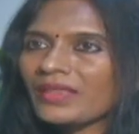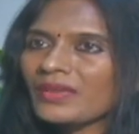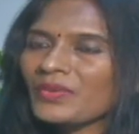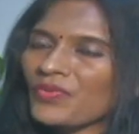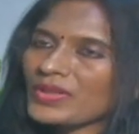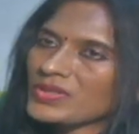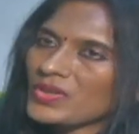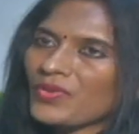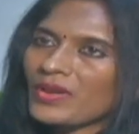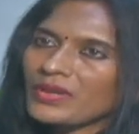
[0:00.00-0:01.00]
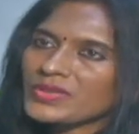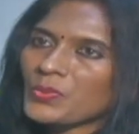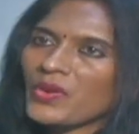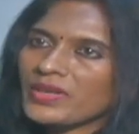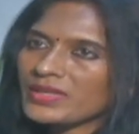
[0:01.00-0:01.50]
అది ఫస్ట్ ఆఫ్ ఆల్
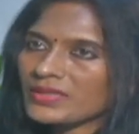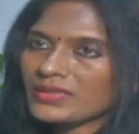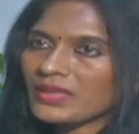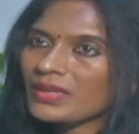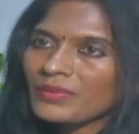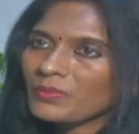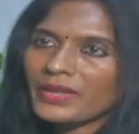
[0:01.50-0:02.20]
స్పాయిల్ చేస్తుంది